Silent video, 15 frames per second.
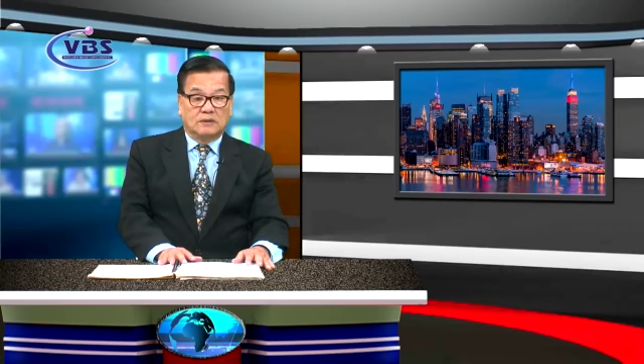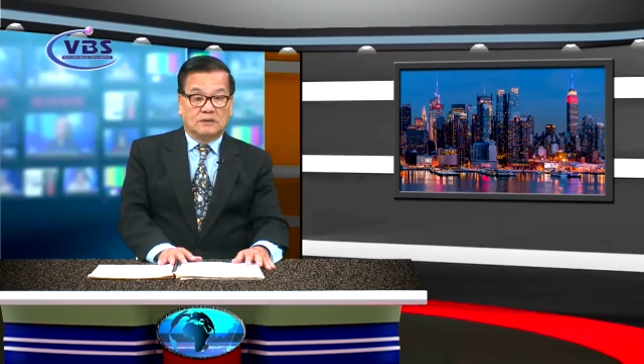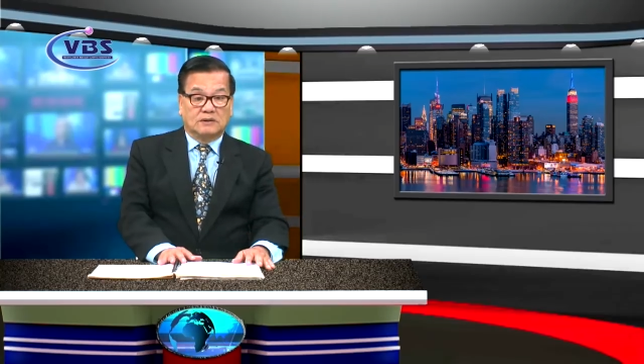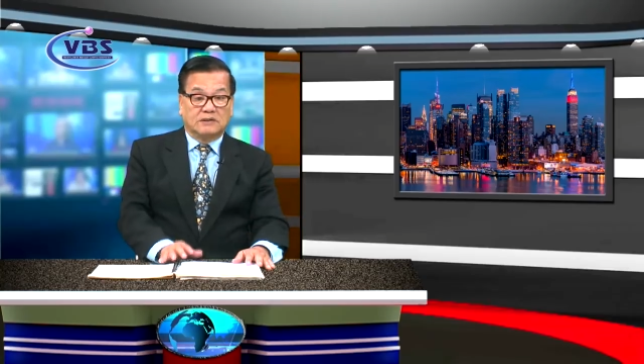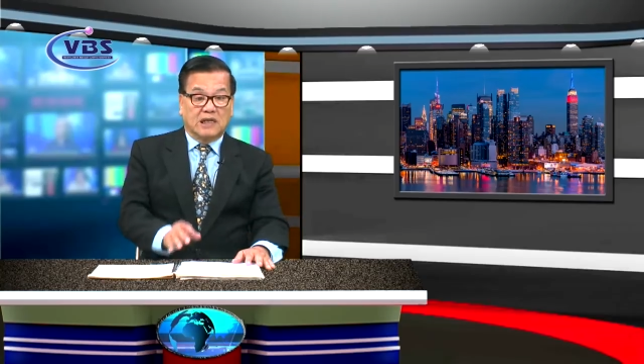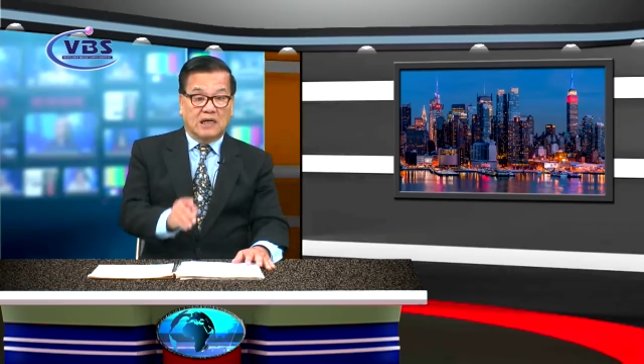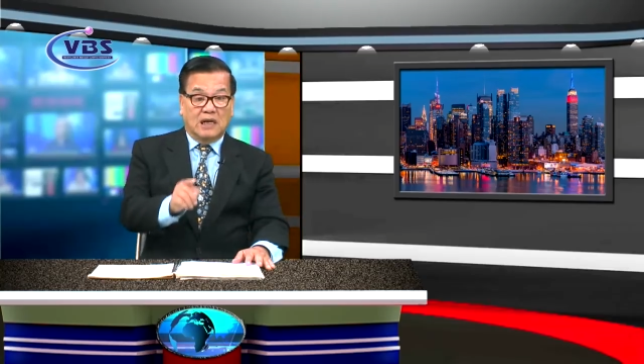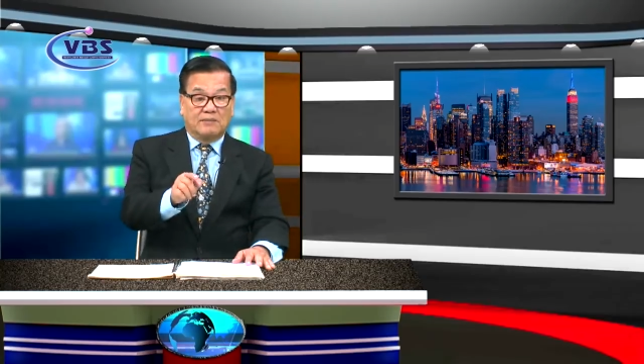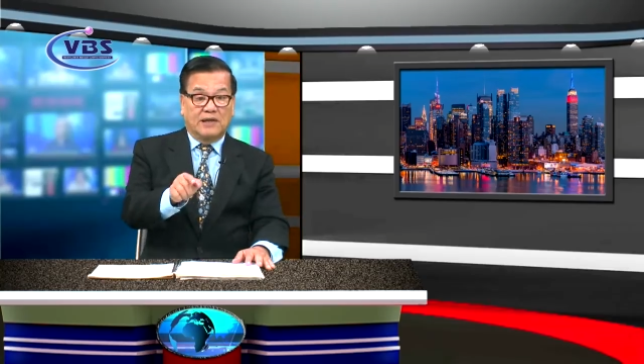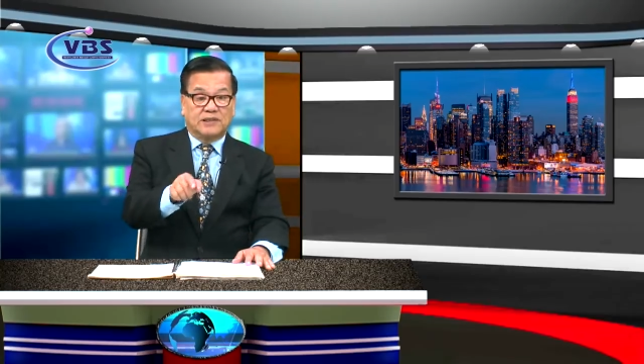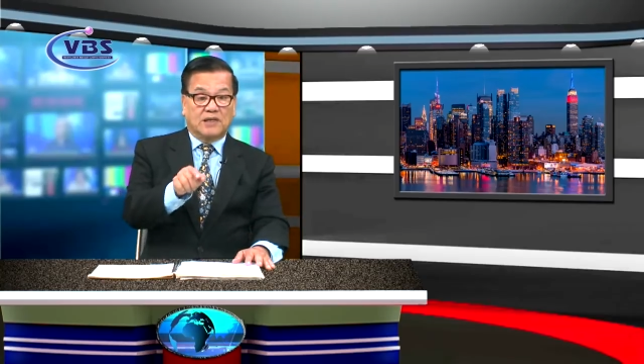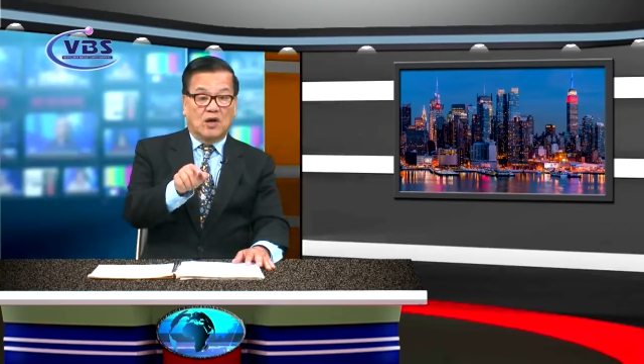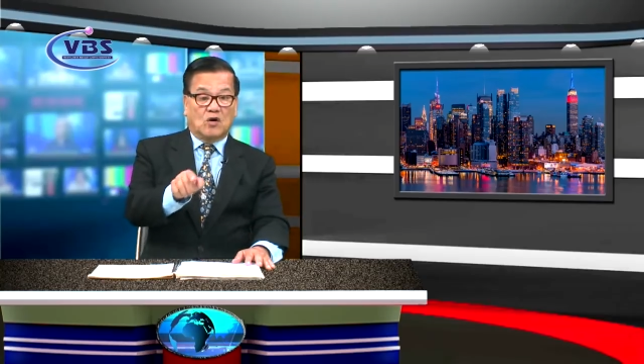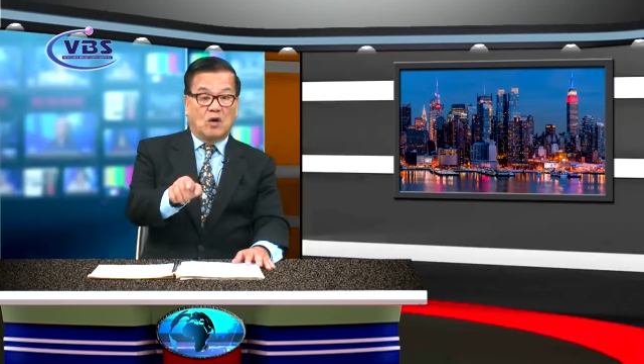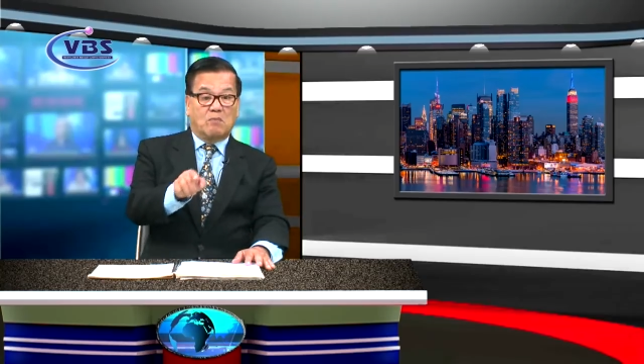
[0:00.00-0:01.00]
nhất là bây
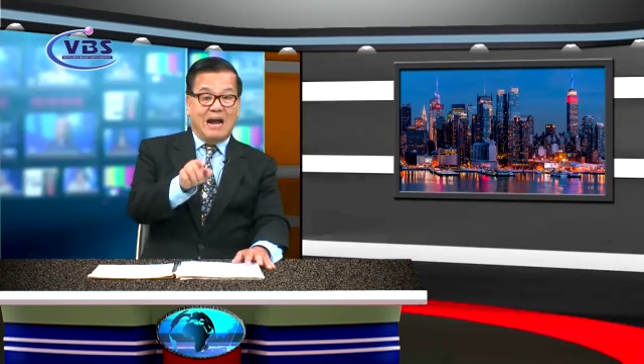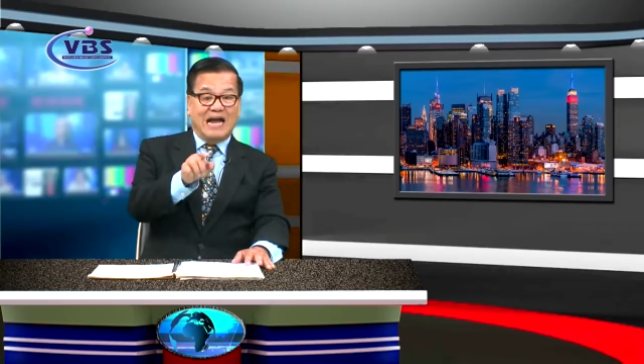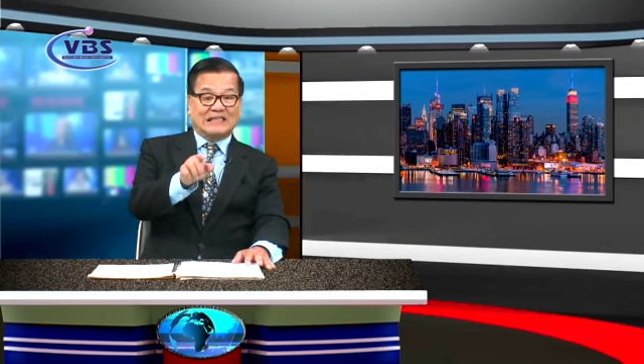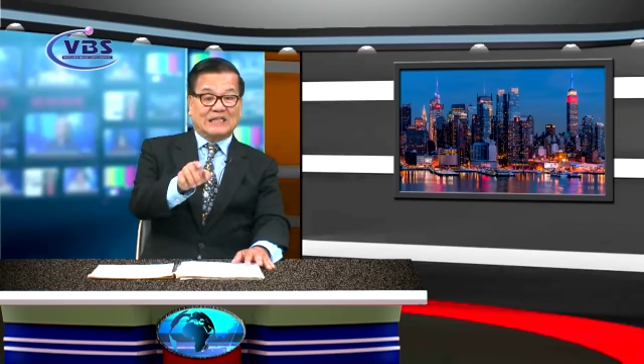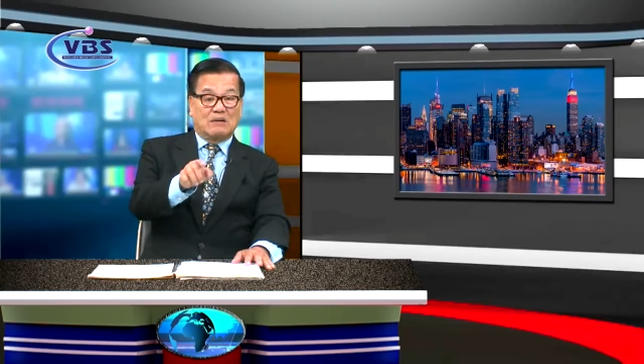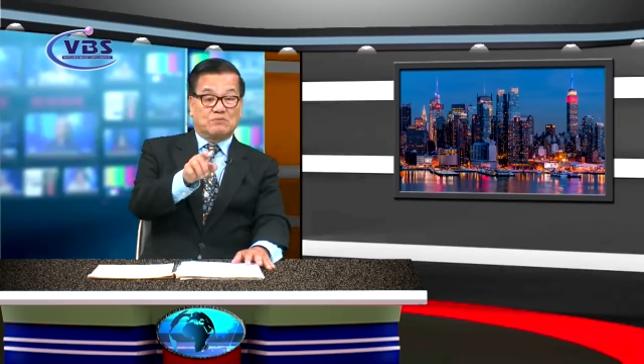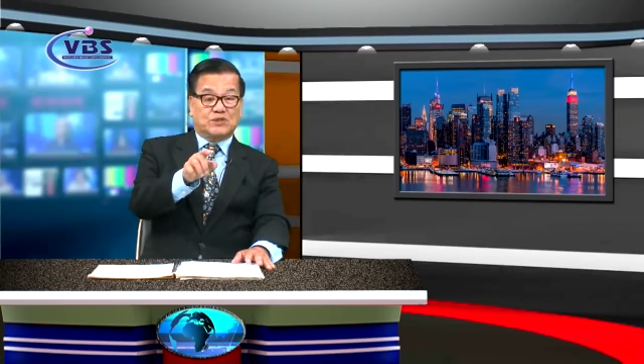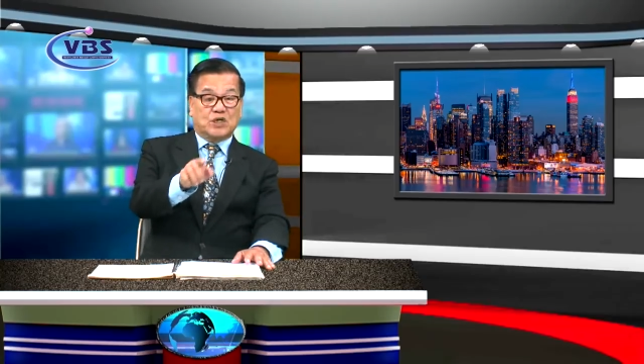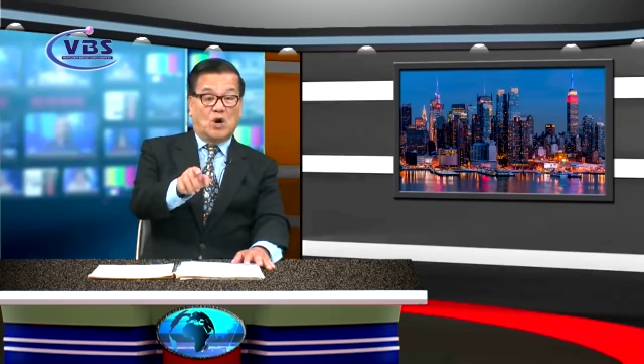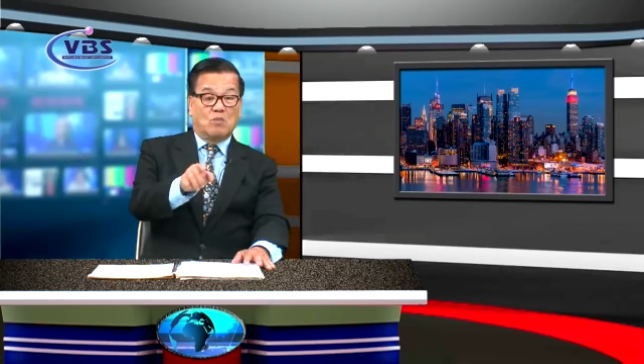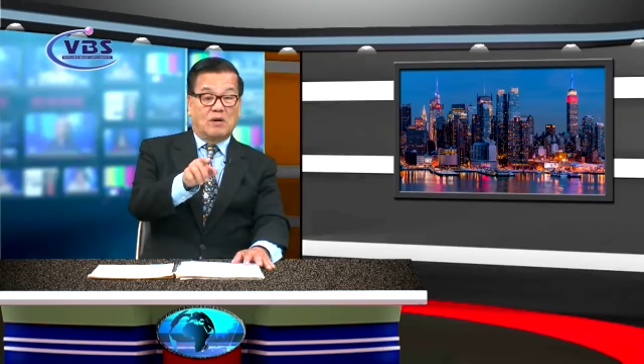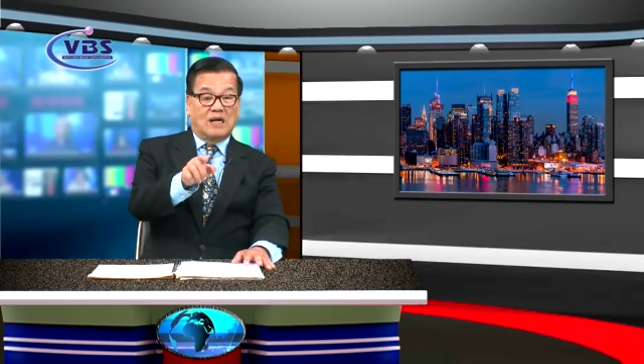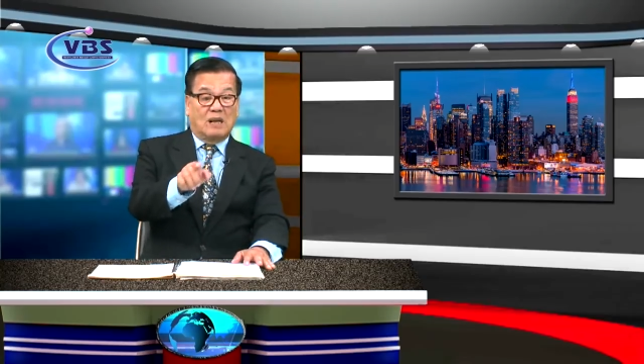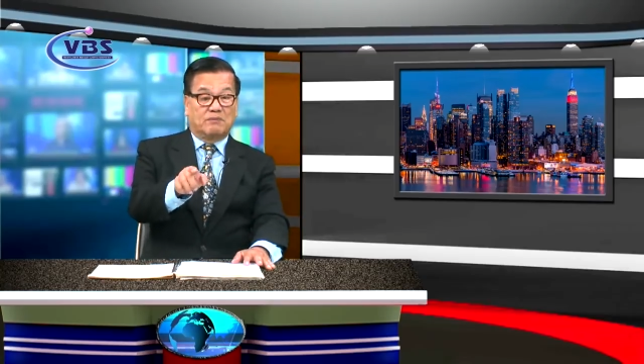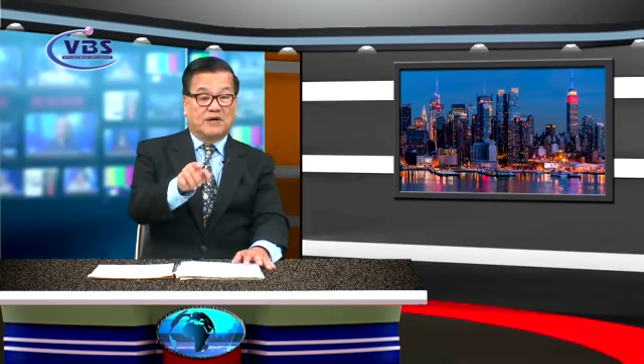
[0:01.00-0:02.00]
giờ có
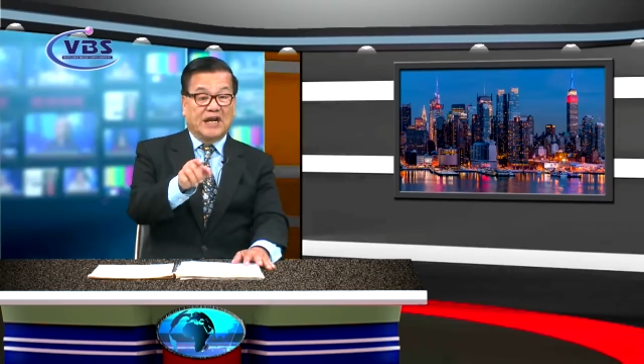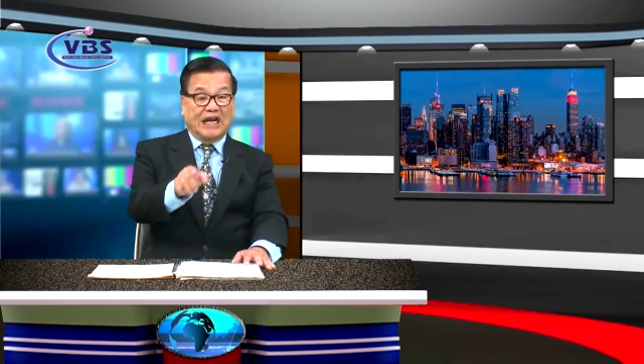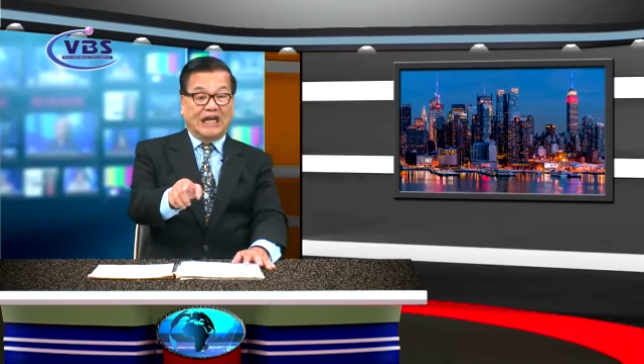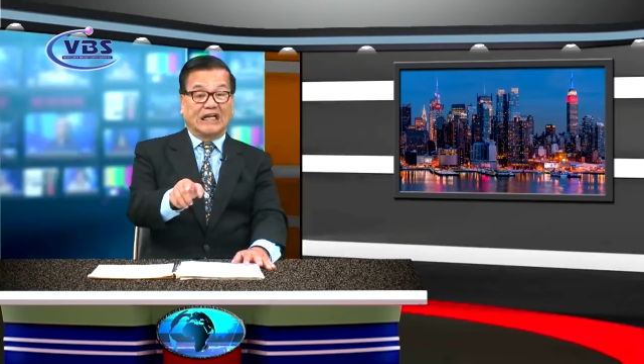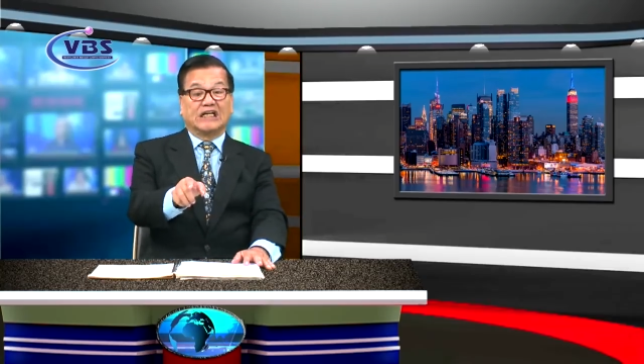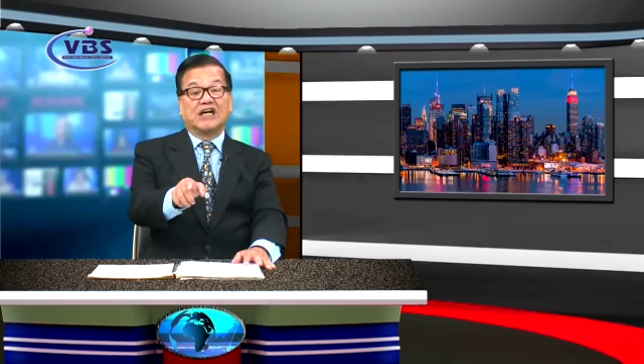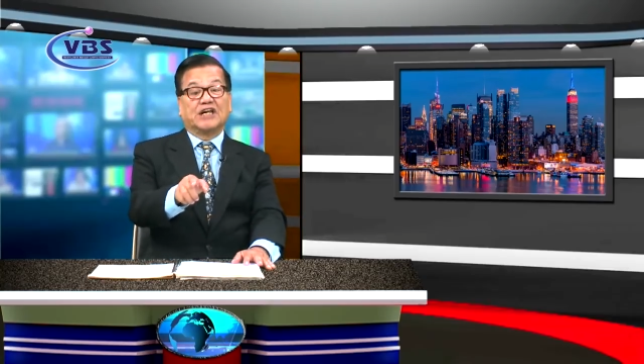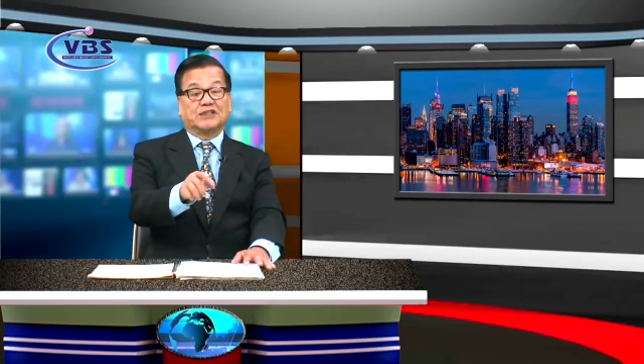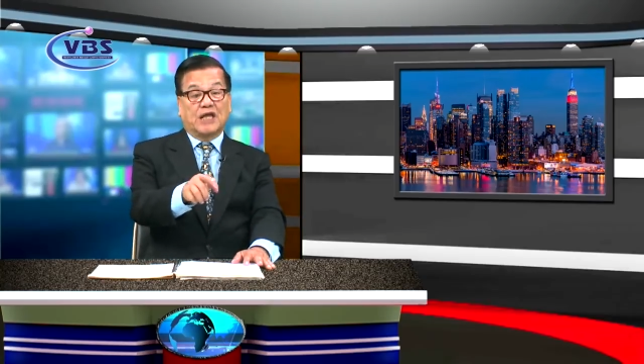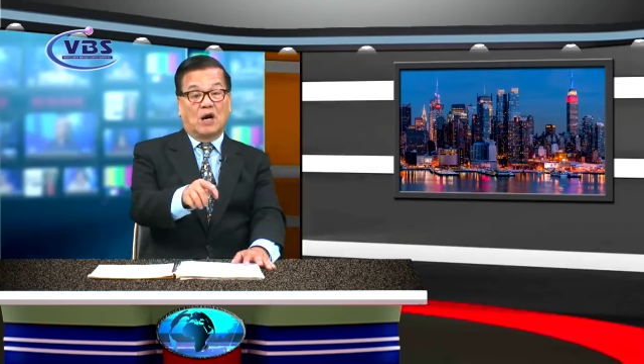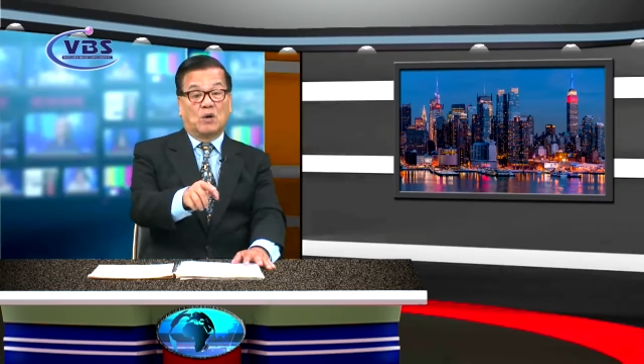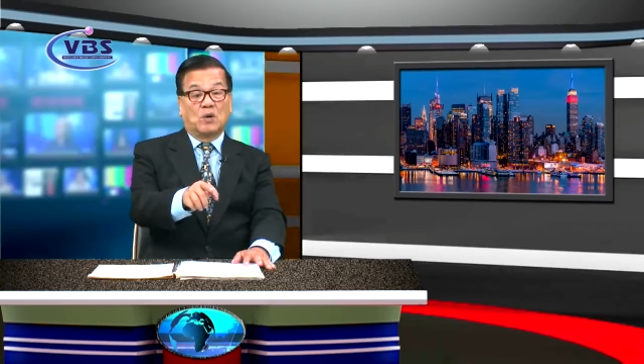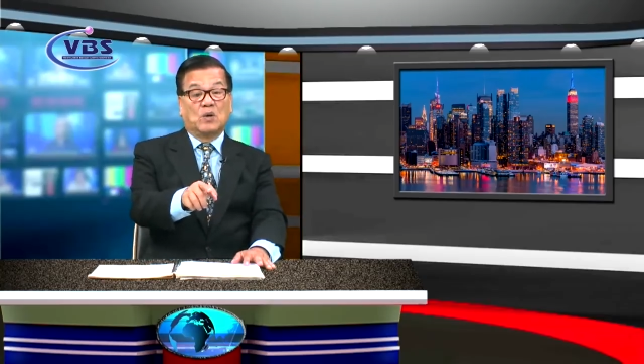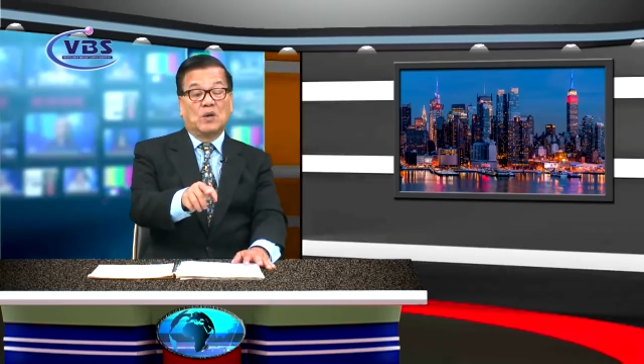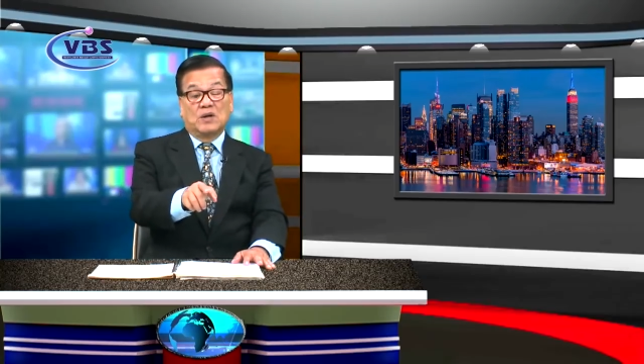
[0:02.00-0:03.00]
365.000 người tàu